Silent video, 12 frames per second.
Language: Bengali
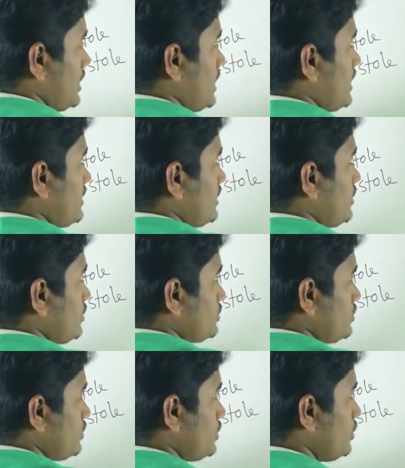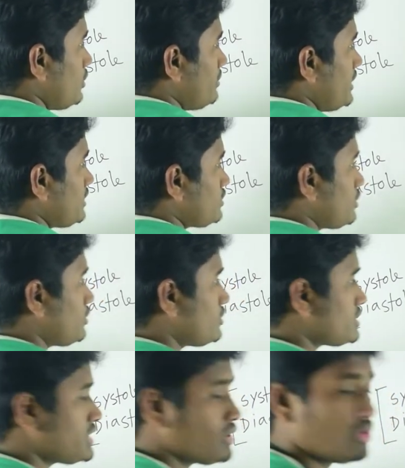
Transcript: হার্টে রক্ত ঢুকবে তখন সে